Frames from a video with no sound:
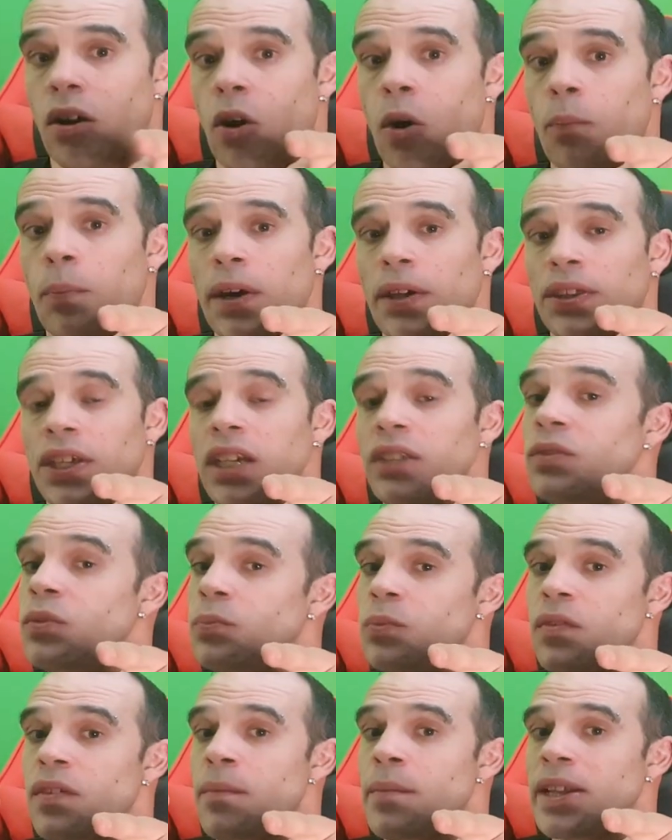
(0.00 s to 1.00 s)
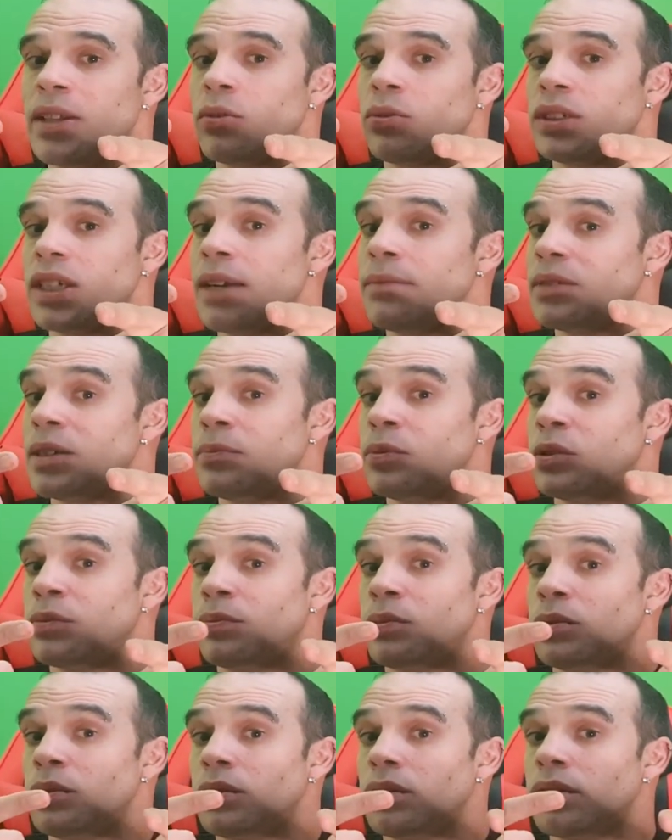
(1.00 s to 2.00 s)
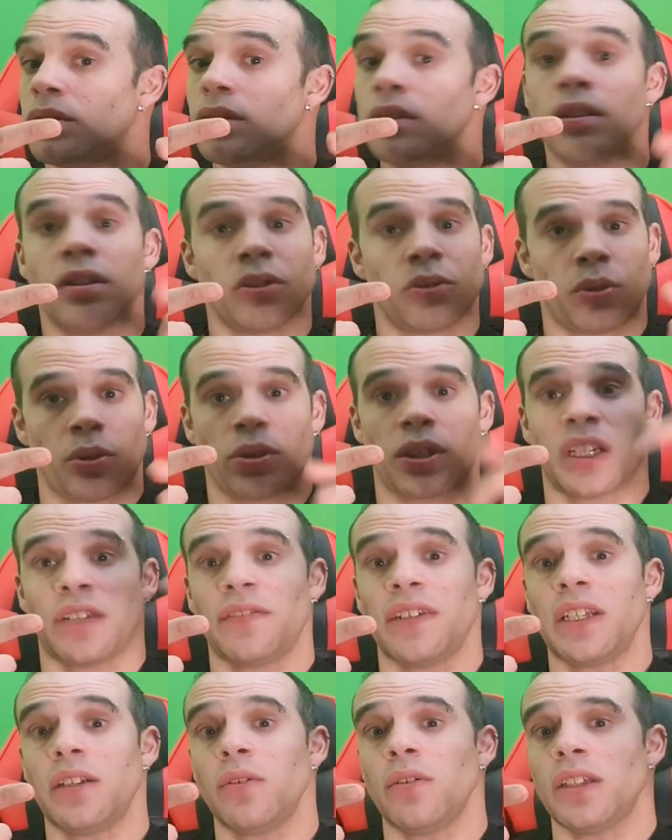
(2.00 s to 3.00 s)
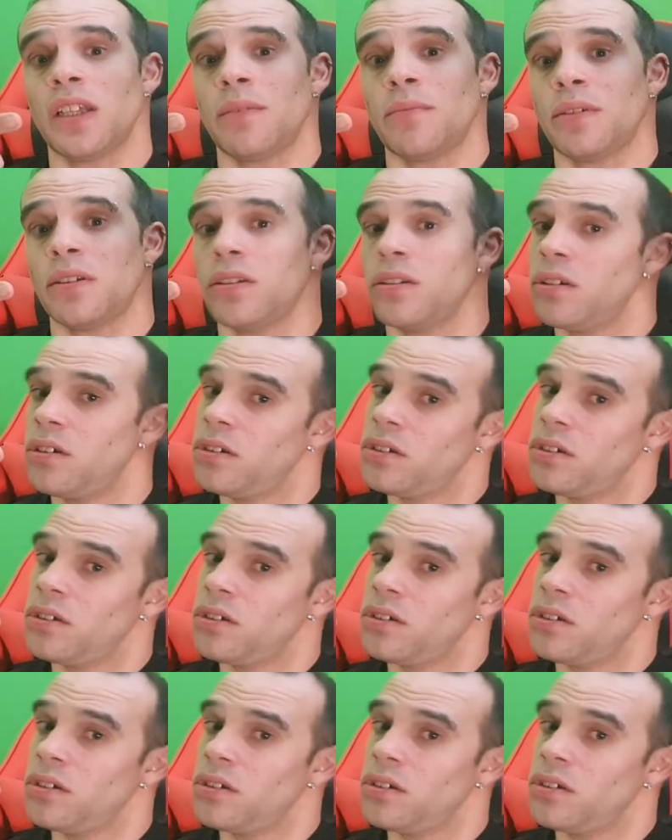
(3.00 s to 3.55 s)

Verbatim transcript: Au passage, vous pouvez mettre aussi un petit pouce-pouce sur cette vidéo les amis.